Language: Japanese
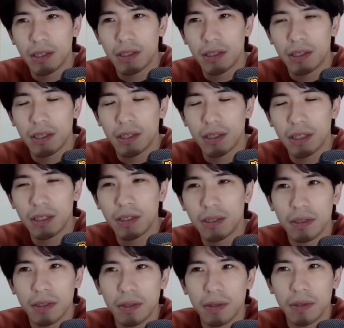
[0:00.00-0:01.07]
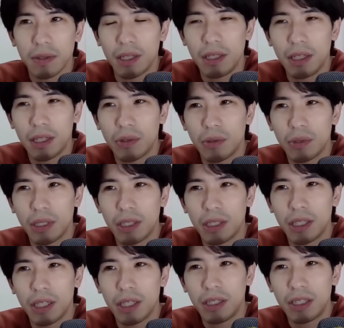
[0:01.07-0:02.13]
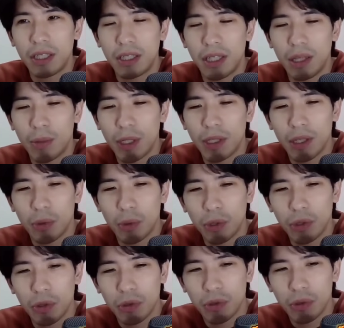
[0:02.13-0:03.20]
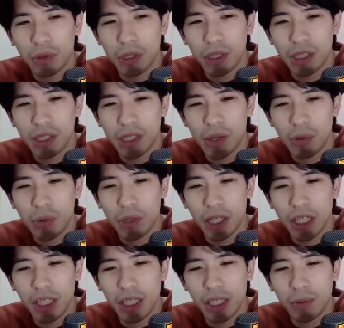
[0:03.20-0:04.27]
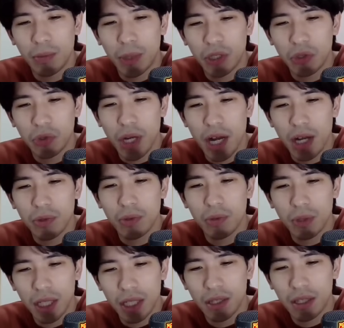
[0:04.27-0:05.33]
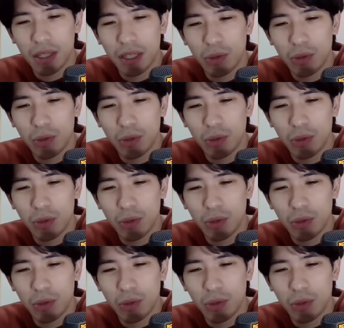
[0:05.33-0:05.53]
ですからね何かを犠牲にしてまで補強した方がいい場所があるのかっ